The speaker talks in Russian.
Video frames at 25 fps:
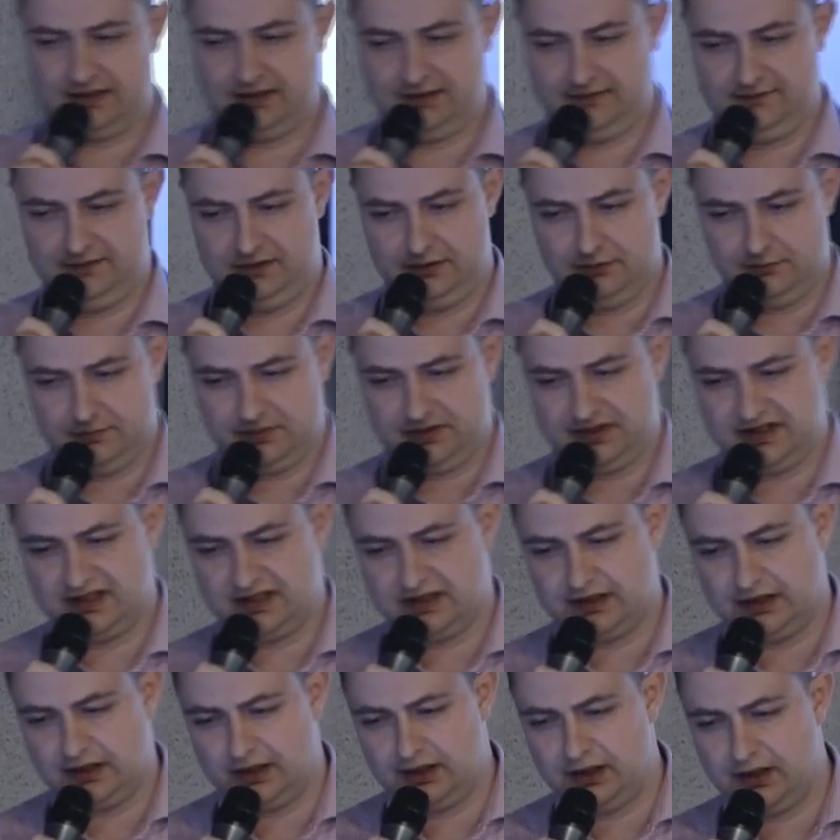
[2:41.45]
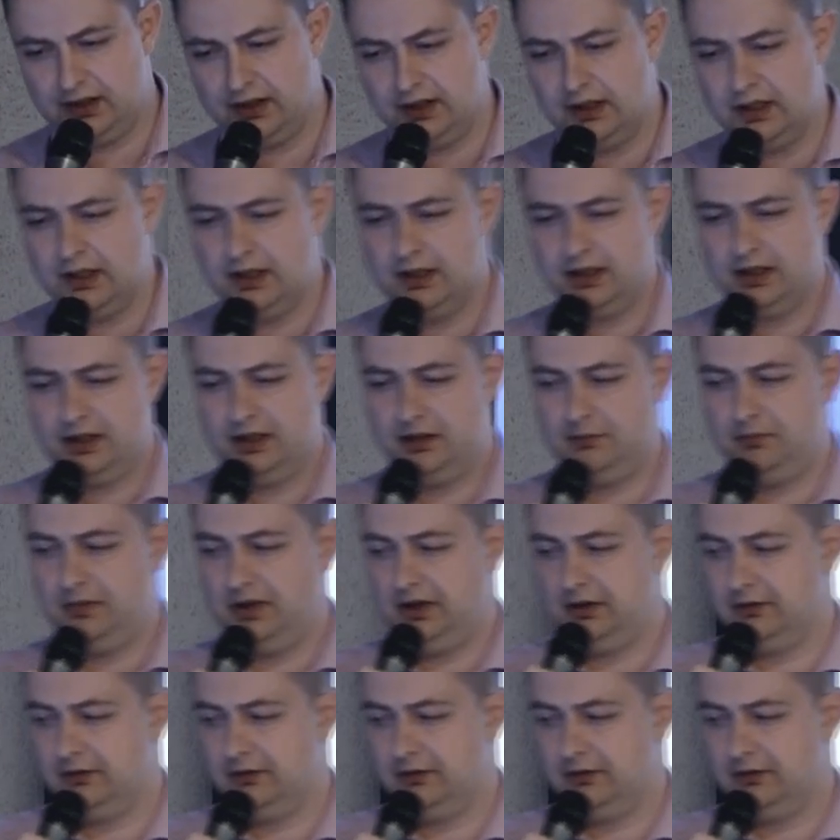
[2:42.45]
видеопроцессора имеют